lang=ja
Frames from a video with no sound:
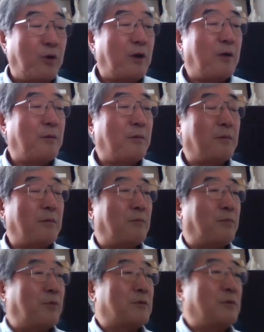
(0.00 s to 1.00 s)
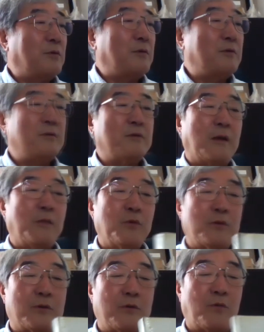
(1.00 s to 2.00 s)
れ、僕が持っ
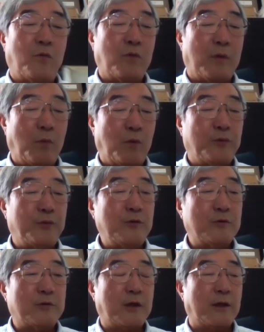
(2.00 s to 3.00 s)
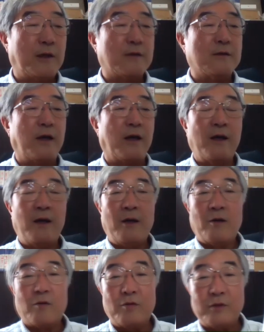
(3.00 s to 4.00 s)
ている、もう古くてですね、
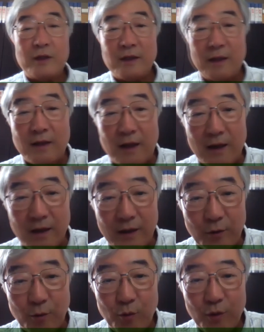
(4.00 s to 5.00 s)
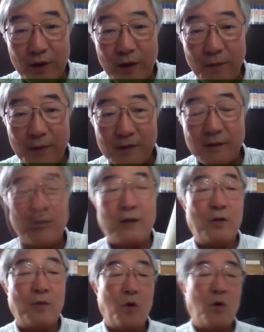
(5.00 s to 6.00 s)
こんななんか汚れてますけれ
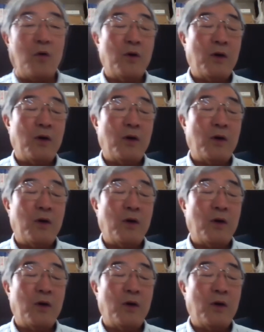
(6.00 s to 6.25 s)
ども、